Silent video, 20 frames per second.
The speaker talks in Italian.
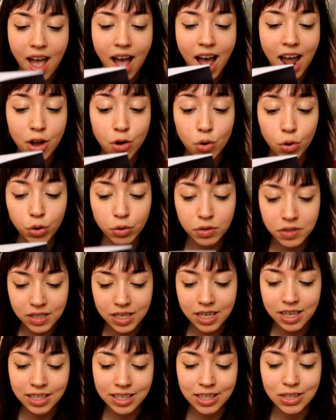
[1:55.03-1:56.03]
Hanno
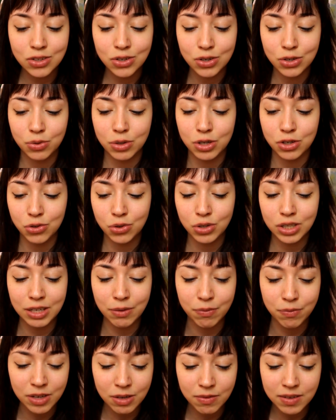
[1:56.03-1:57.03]
così inizio i suoi
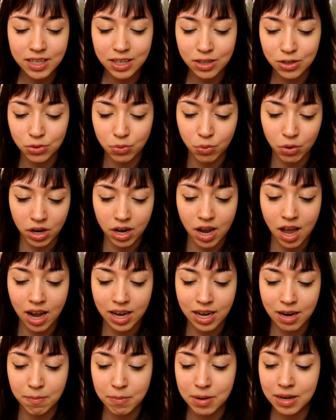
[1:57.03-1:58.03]
sogni vividi e
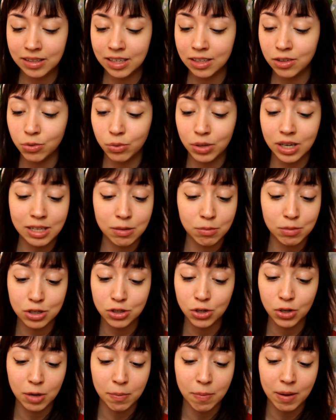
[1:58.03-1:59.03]
surreali, ambientati in una
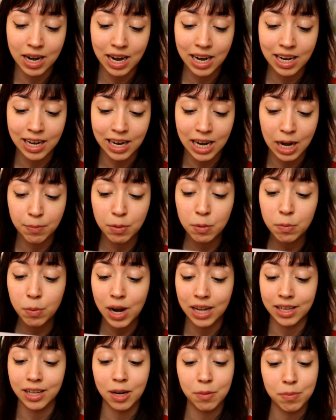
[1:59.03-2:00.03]
dimensione parallela
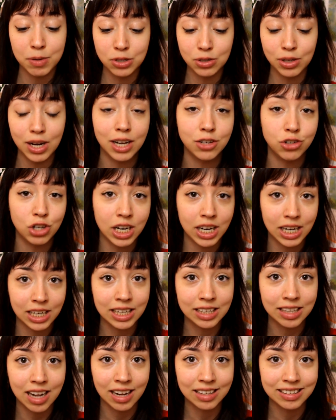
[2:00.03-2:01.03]
popolata da personaggi
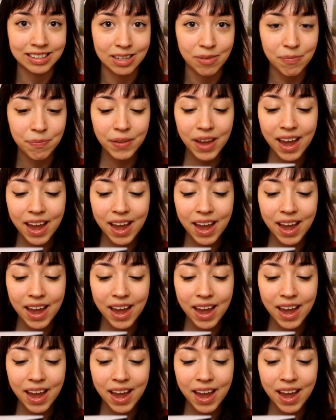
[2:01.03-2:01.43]
incantati.